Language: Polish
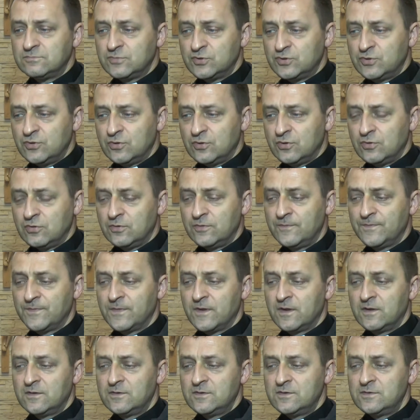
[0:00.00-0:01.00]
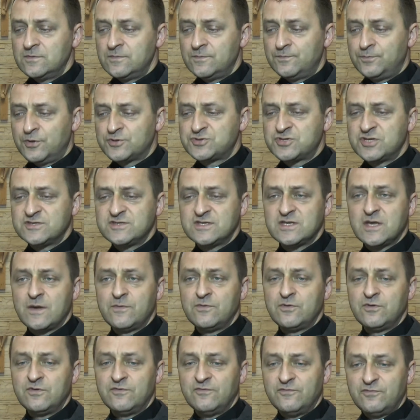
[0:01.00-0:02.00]
do
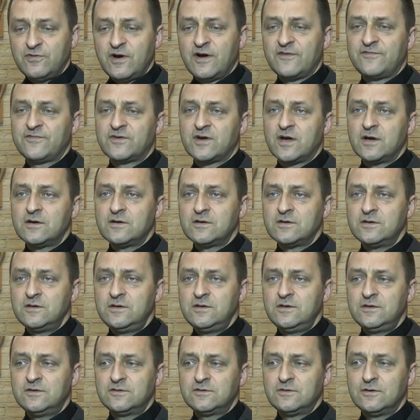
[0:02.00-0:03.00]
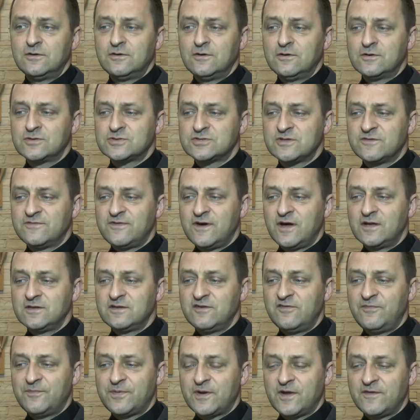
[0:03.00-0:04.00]
posiedzeniami w ławkach i to
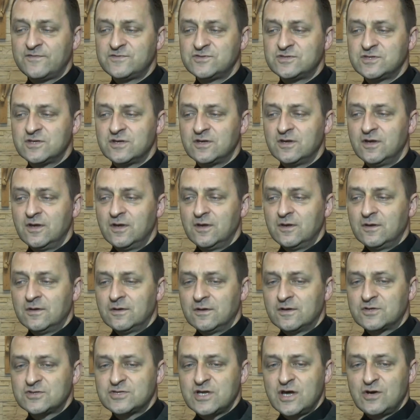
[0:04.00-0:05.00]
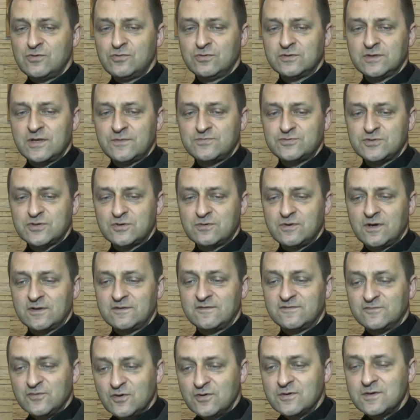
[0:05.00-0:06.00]
ogrzewanie wprawdzie grzało na przykład
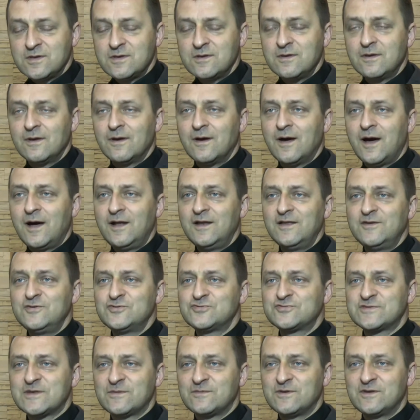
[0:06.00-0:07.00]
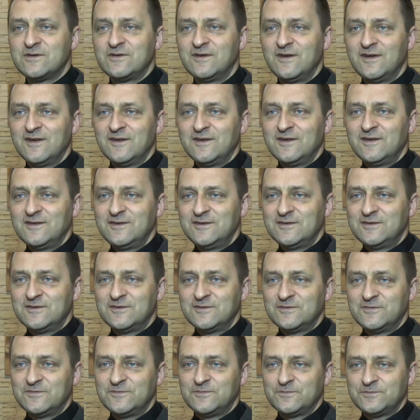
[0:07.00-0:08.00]
w nogi, ale już w samej e,
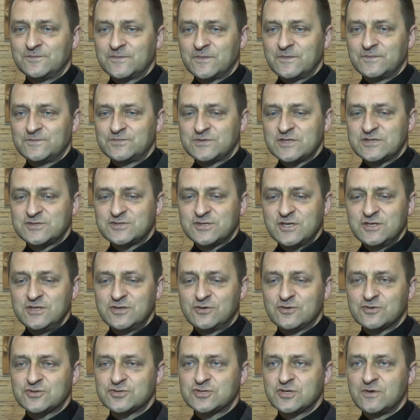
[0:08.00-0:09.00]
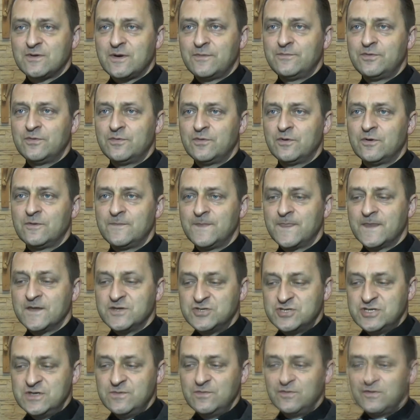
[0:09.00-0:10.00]
przestrzeni kościoła było
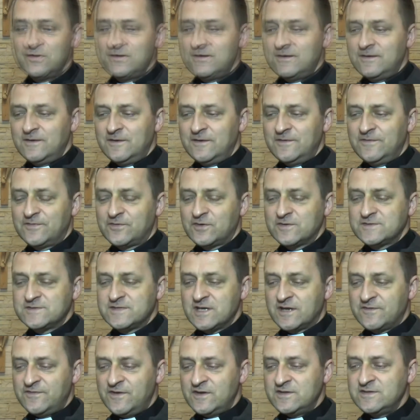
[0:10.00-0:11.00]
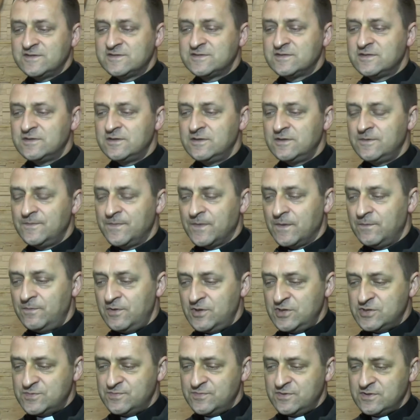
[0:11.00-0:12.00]
zimno. E, w konsekwencji
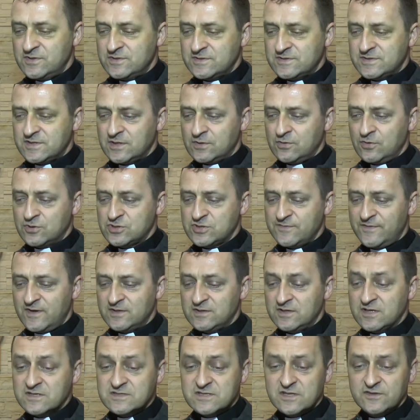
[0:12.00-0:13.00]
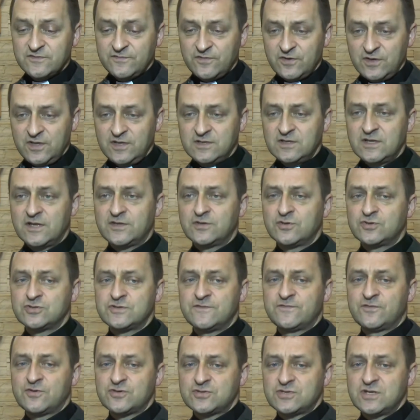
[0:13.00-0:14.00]
byliśmy z tego ogrzewania niezadowoleni, dlatego
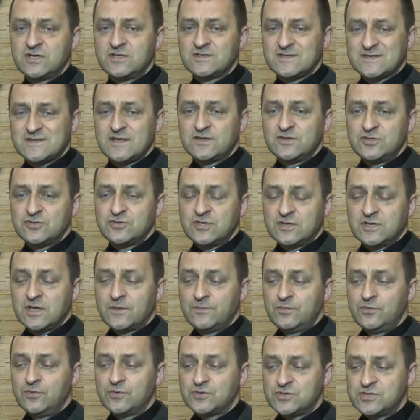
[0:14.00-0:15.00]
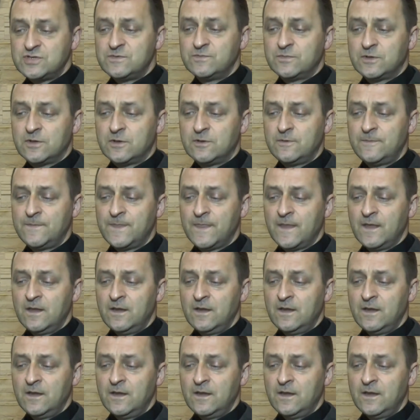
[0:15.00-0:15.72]
że w kościele zasadniczo jednak było zimno